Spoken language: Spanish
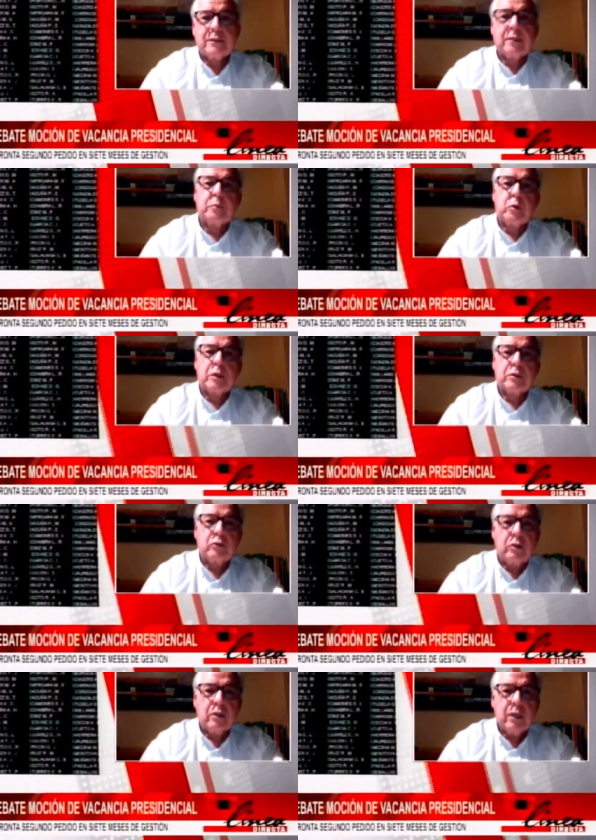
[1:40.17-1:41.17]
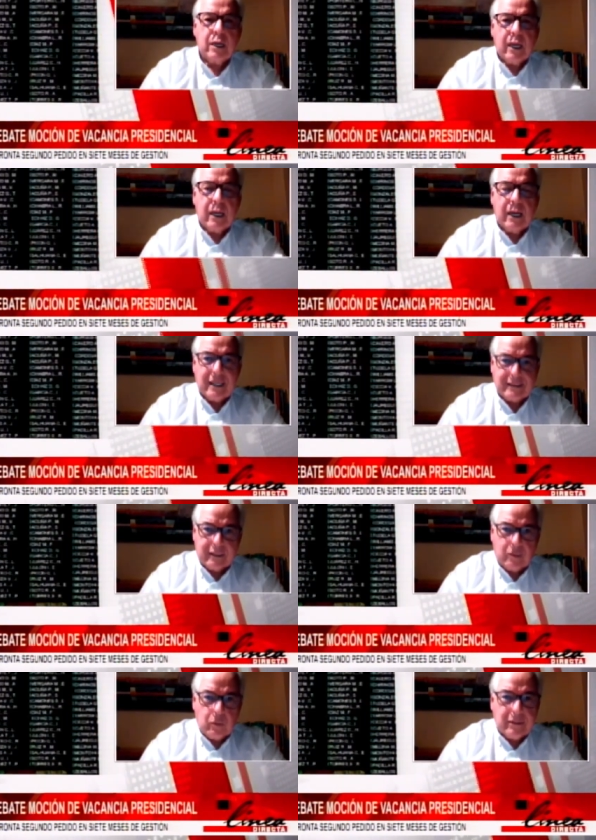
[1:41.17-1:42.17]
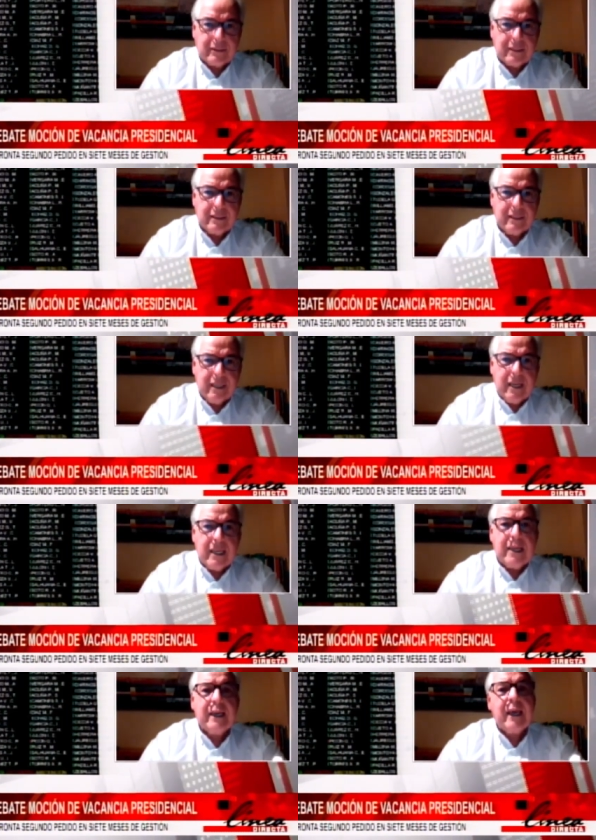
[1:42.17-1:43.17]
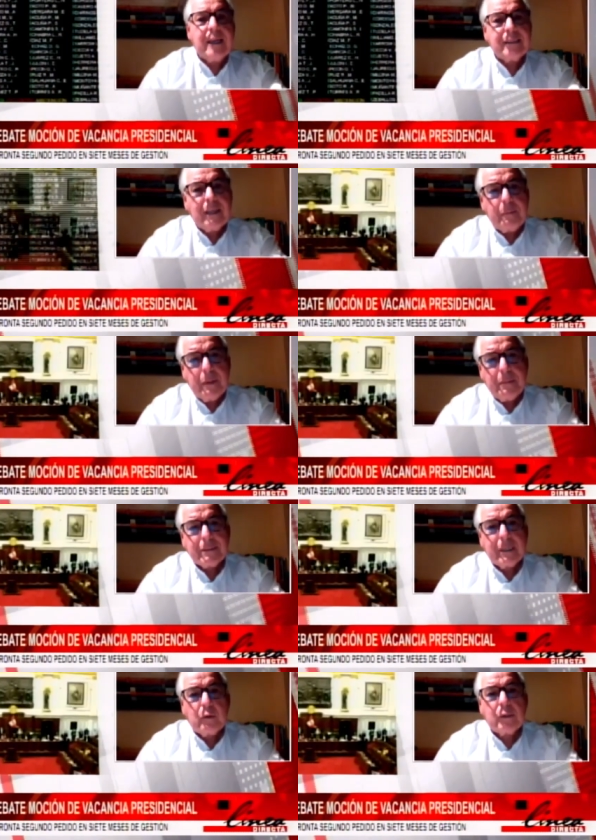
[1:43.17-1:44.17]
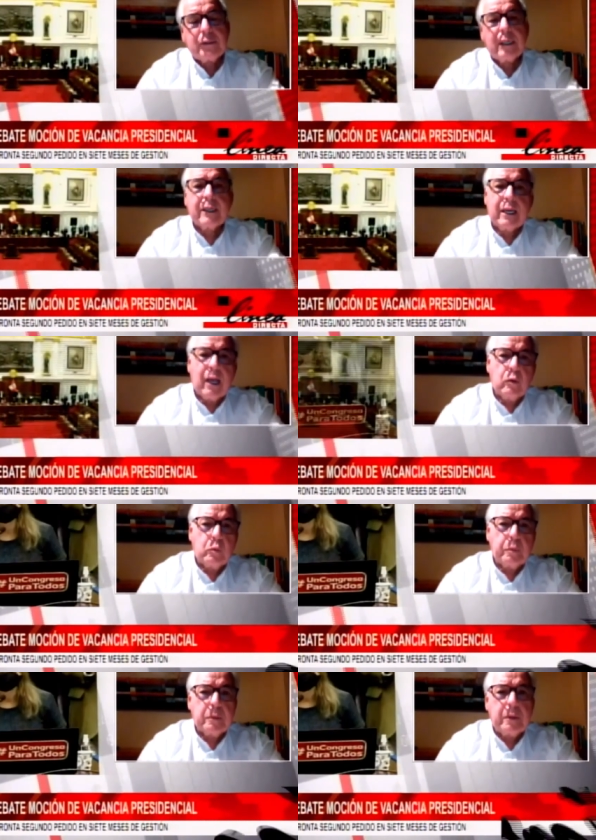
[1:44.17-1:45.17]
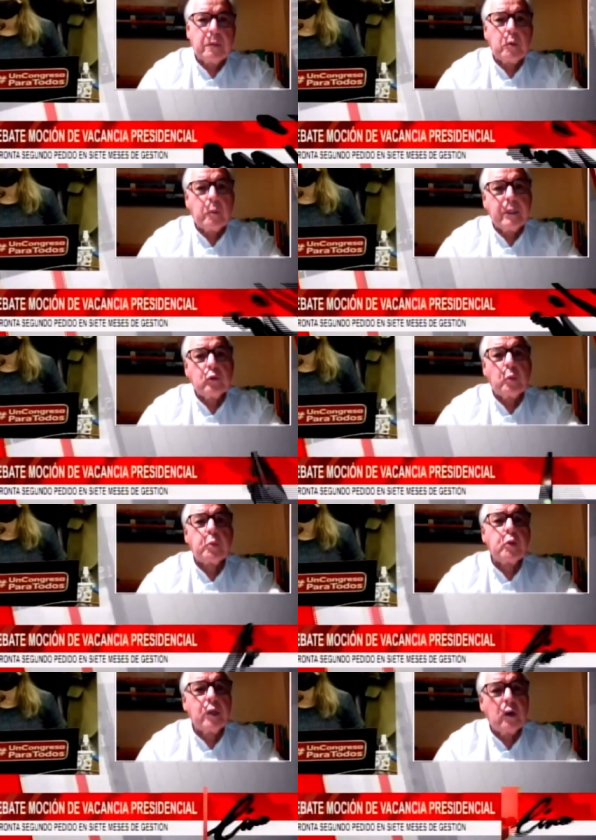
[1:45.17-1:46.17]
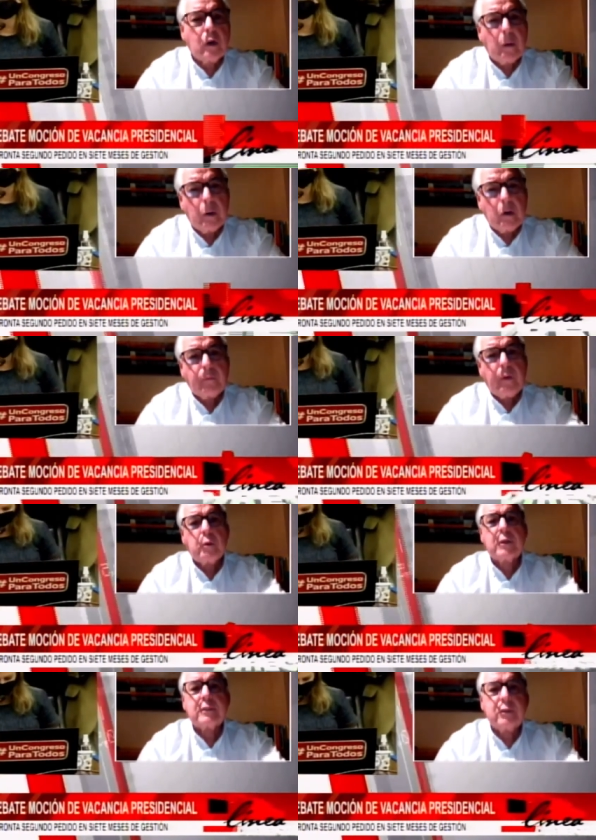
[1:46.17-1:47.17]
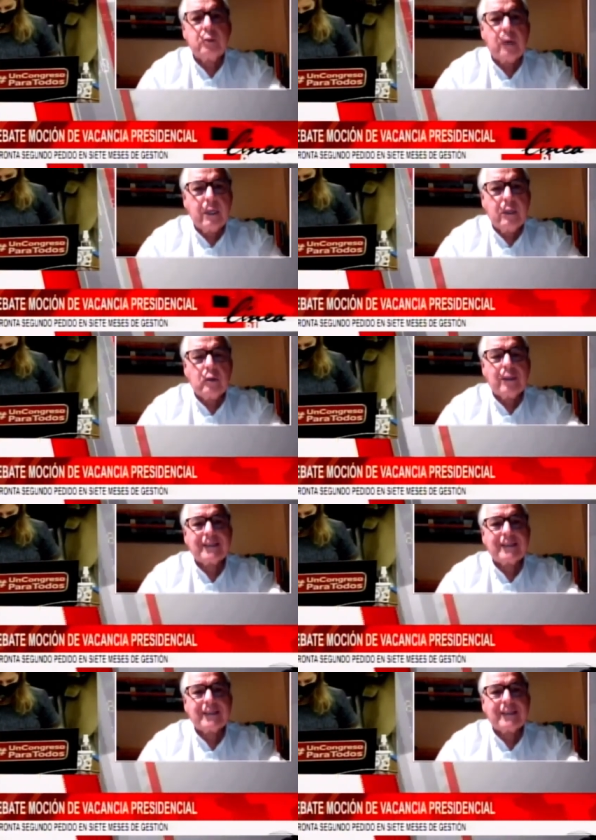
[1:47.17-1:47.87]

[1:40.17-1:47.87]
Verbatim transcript: de desaprobación en las encuestas y que esas mismas encuestas que en algún primer momento pudieron haberlo favorecido han ido